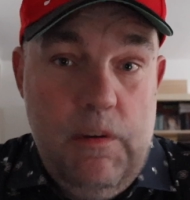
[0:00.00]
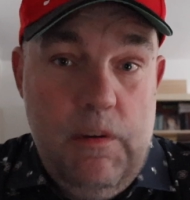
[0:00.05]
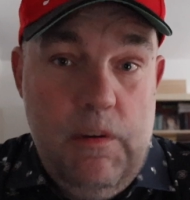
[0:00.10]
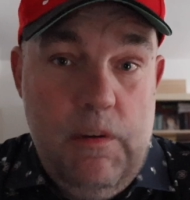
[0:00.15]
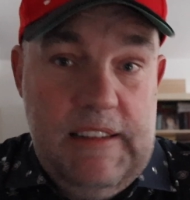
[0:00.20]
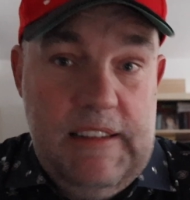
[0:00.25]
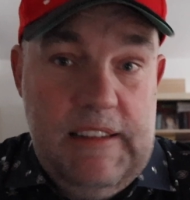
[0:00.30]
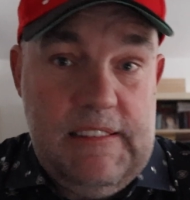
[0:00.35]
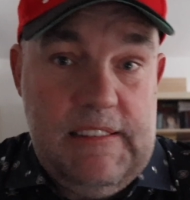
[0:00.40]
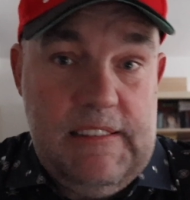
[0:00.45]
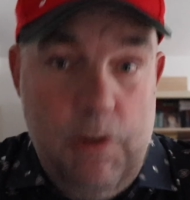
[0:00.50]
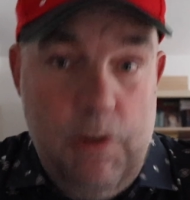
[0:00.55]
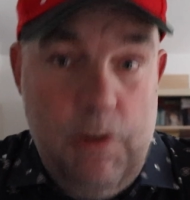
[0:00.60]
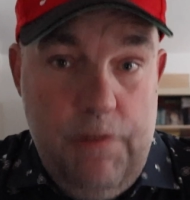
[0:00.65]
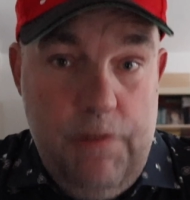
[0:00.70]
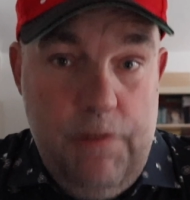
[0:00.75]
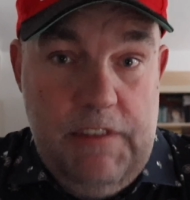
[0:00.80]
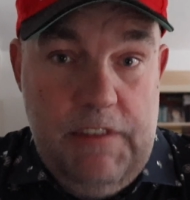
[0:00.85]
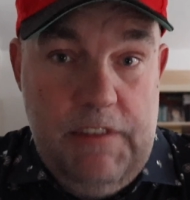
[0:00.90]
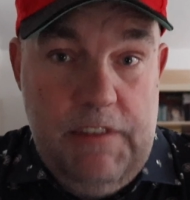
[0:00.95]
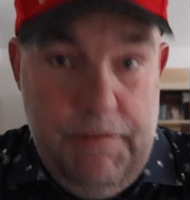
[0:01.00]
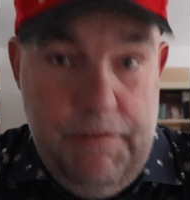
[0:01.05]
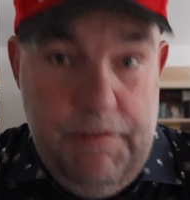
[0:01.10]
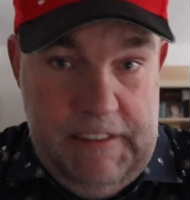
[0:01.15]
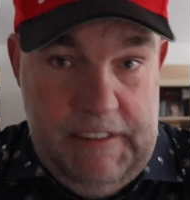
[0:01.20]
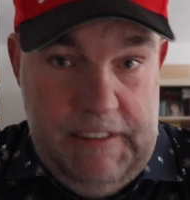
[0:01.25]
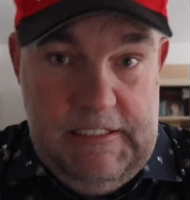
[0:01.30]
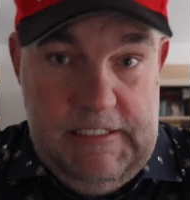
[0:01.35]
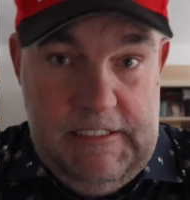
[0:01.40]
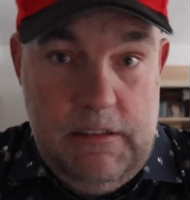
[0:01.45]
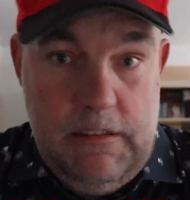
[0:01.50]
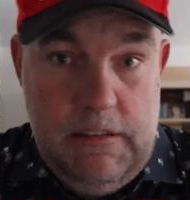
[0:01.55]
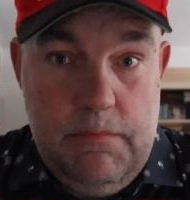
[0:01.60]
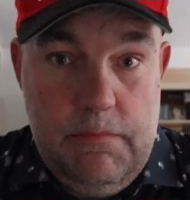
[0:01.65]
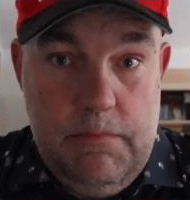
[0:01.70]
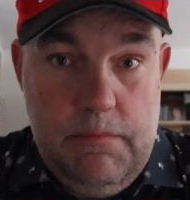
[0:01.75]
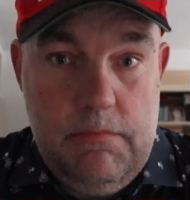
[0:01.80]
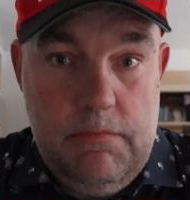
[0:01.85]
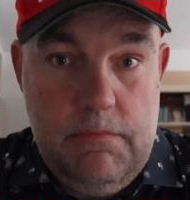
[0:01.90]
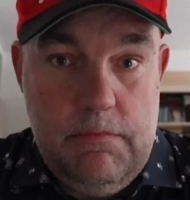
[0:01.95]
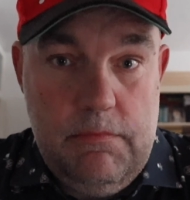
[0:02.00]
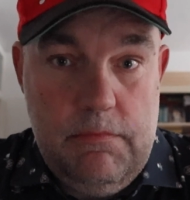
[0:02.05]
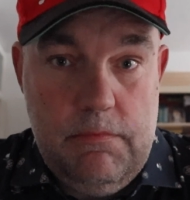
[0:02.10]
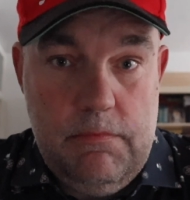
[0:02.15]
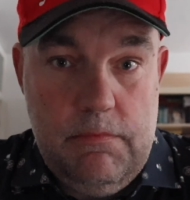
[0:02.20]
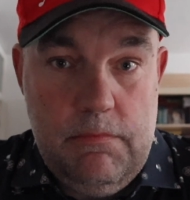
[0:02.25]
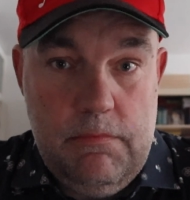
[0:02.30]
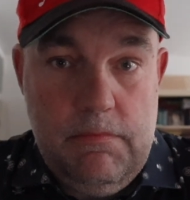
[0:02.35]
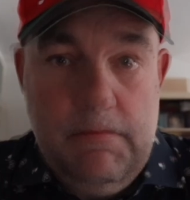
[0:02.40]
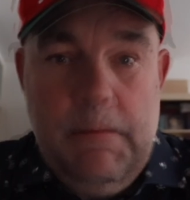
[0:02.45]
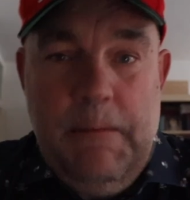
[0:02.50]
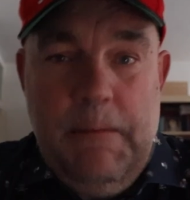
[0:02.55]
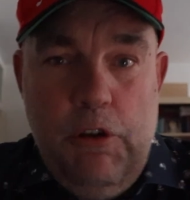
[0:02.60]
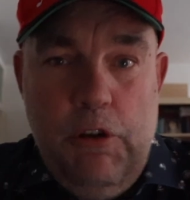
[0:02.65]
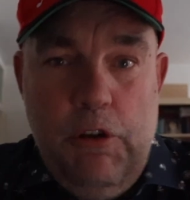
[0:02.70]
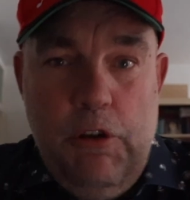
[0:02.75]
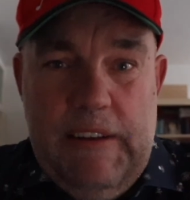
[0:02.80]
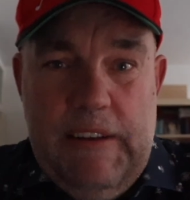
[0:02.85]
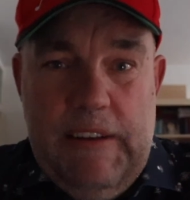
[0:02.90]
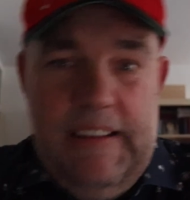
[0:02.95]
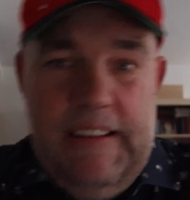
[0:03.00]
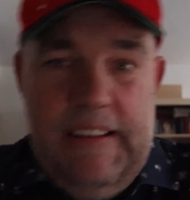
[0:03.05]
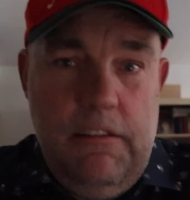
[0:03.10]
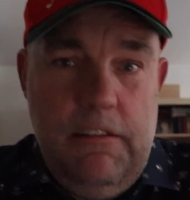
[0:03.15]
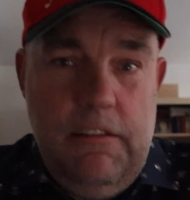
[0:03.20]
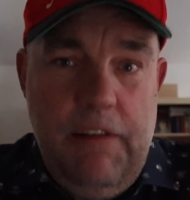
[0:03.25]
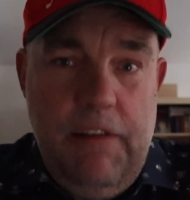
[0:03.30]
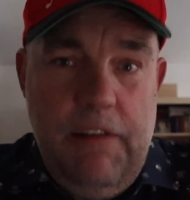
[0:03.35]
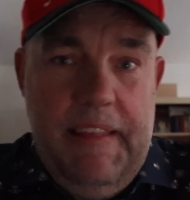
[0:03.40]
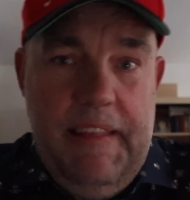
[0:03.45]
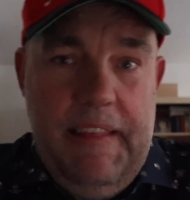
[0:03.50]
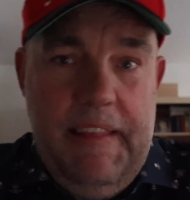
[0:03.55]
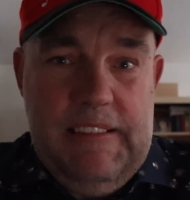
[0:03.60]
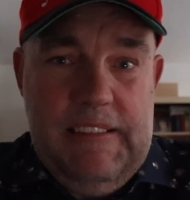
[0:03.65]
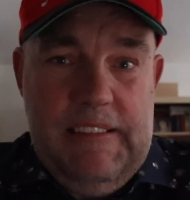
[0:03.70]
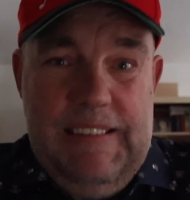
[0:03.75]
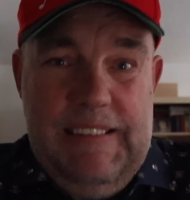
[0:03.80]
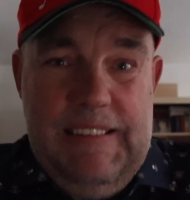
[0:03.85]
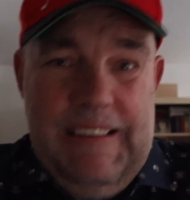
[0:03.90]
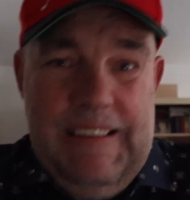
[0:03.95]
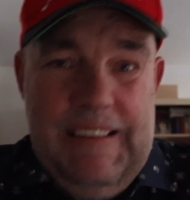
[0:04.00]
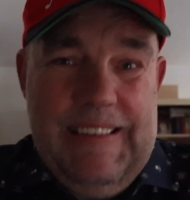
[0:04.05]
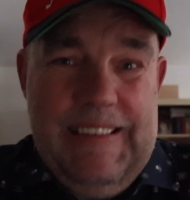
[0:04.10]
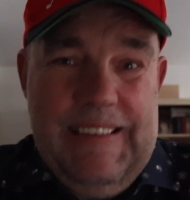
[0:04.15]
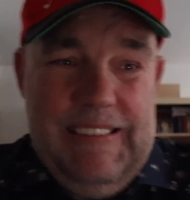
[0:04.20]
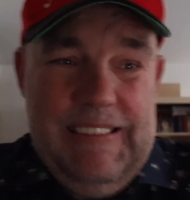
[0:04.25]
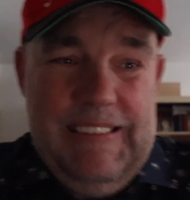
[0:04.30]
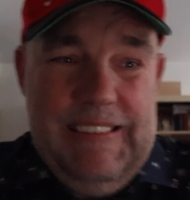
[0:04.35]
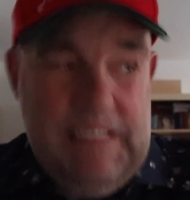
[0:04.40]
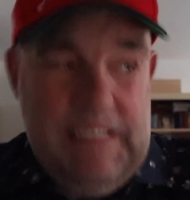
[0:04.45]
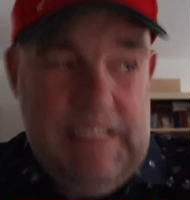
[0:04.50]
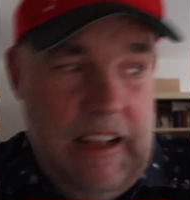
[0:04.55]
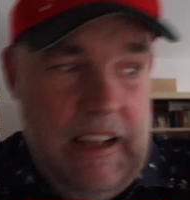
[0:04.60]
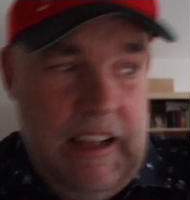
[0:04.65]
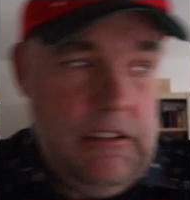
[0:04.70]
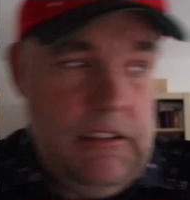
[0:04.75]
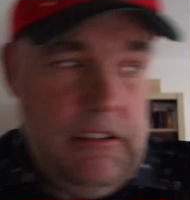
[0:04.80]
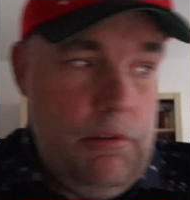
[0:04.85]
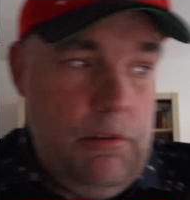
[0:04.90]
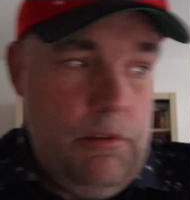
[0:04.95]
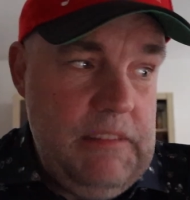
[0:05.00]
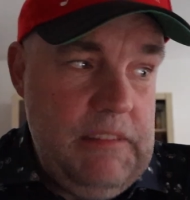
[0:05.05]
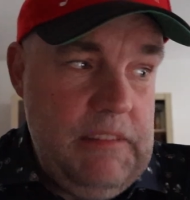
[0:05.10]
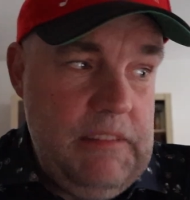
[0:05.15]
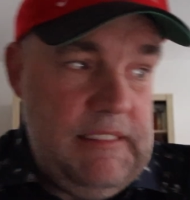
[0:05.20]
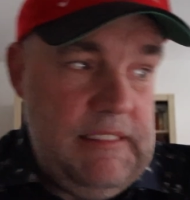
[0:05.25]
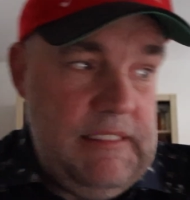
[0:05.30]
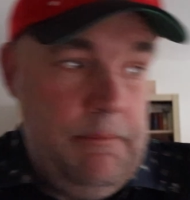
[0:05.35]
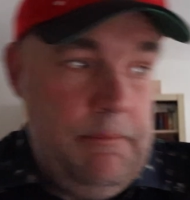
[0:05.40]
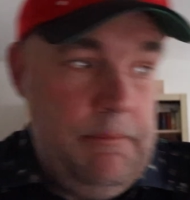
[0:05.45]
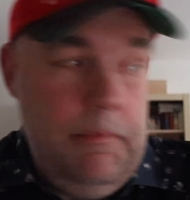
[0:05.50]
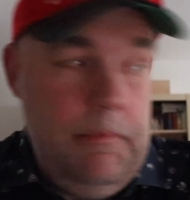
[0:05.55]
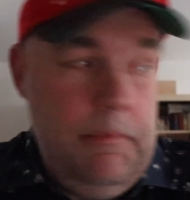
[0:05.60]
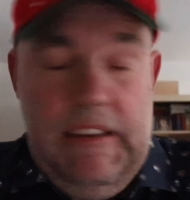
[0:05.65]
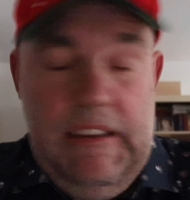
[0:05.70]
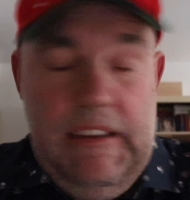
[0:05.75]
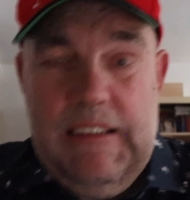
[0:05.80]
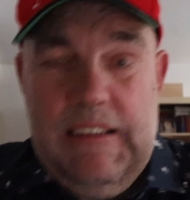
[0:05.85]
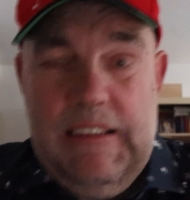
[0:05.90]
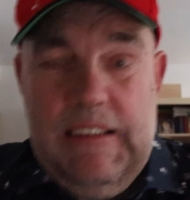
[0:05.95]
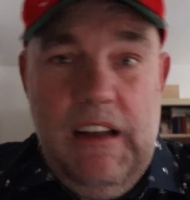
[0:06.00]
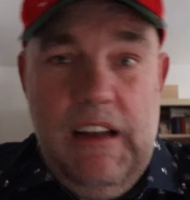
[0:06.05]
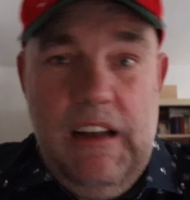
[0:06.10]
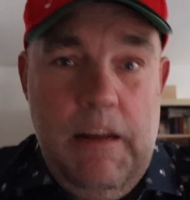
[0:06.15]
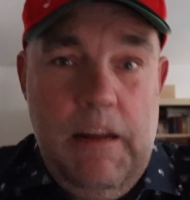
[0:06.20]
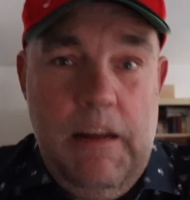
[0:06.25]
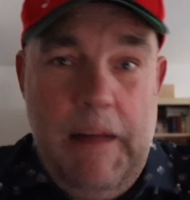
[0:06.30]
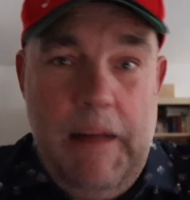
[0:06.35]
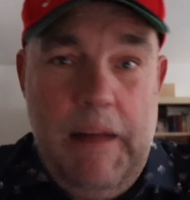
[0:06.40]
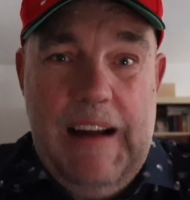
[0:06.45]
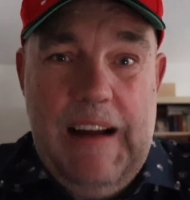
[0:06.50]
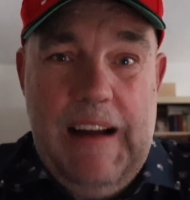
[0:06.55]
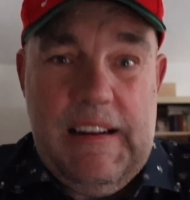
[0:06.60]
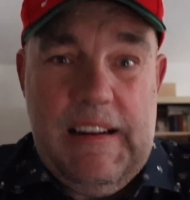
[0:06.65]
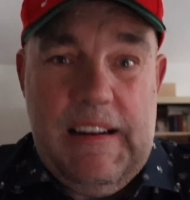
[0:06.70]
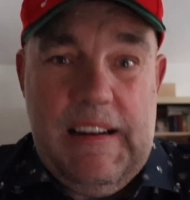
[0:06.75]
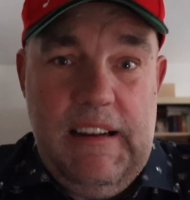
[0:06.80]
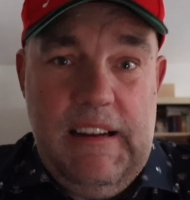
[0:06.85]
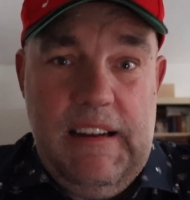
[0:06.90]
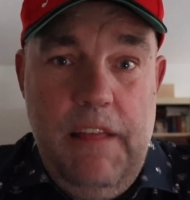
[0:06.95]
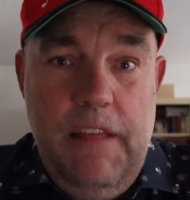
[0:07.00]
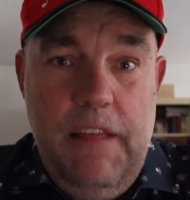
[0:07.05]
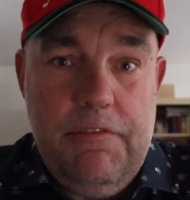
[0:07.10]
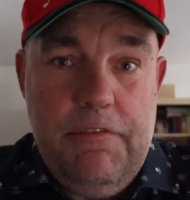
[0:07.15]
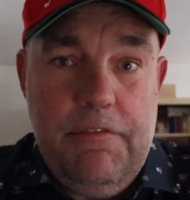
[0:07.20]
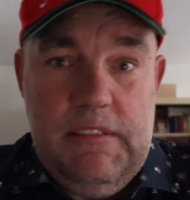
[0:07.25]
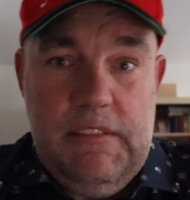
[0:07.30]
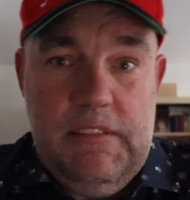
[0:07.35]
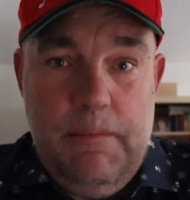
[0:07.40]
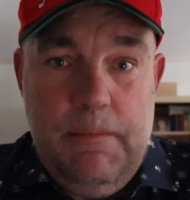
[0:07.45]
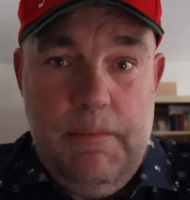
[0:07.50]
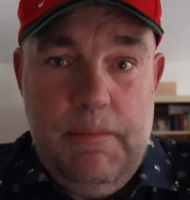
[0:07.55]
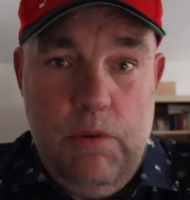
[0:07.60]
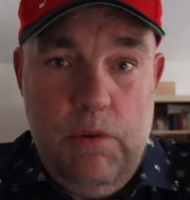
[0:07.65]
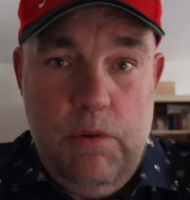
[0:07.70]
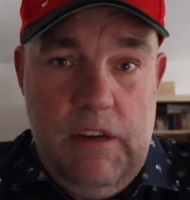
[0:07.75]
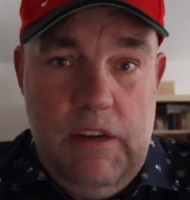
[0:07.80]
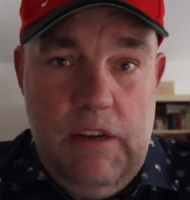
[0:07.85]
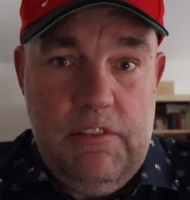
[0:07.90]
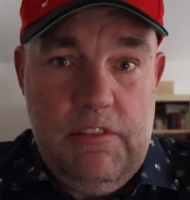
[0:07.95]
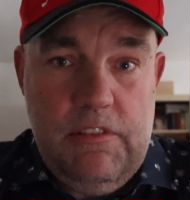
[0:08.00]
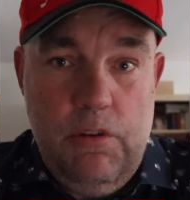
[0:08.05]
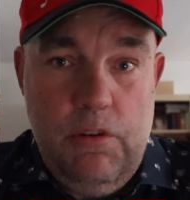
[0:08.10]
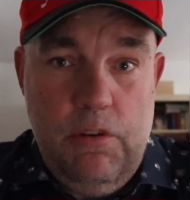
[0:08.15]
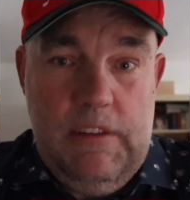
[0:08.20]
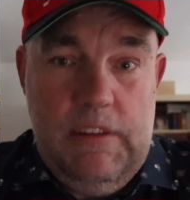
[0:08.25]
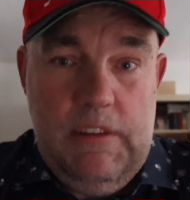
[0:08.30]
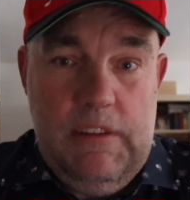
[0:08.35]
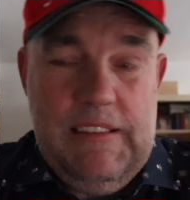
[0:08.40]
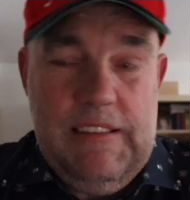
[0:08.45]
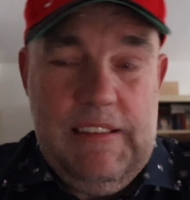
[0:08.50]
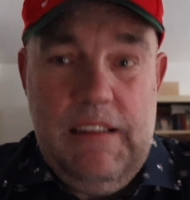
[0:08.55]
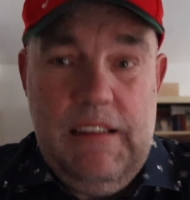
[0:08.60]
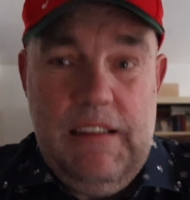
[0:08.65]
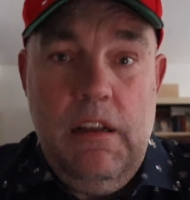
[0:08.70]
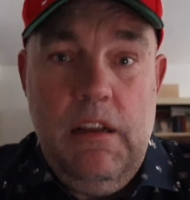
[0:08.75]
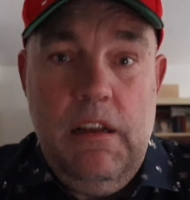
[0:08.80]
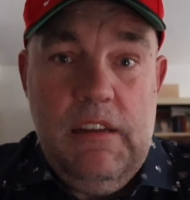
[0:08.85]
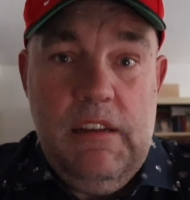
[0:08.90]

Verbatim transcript: und jetzt läuft die Frist. In dem konkreten Fall jetzt hier ging es darum, dass ein Mieter am 8.11.2019